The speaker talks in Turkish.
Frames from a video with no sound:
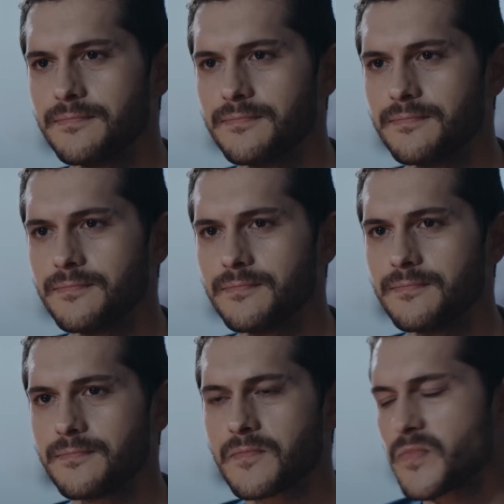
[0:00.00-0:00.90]
vardır
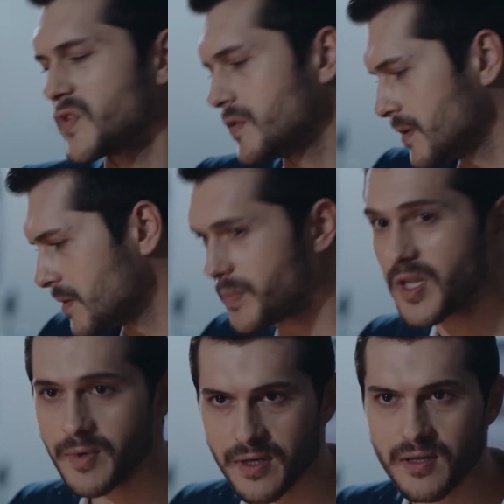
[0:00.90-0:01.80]
birlikleri.
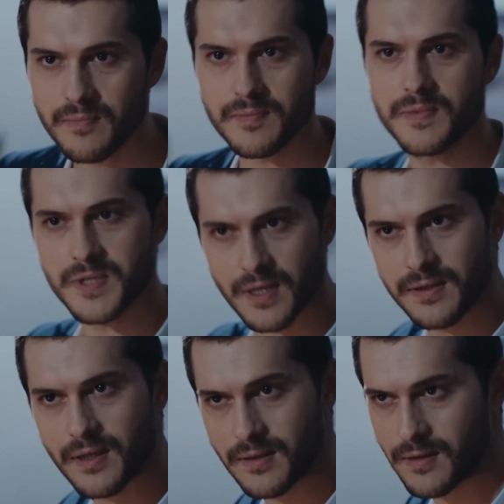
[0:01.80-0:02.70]
Benim annem,
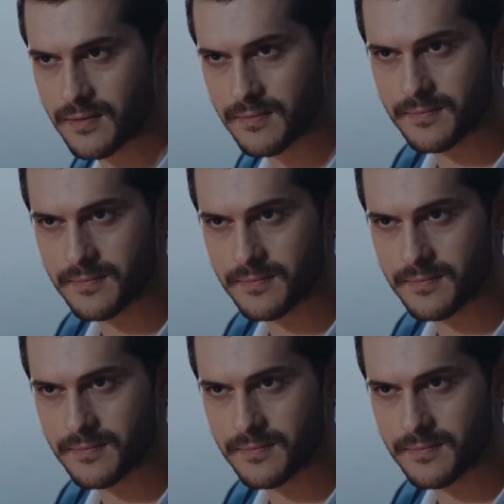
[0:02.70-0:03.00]
senin de annen.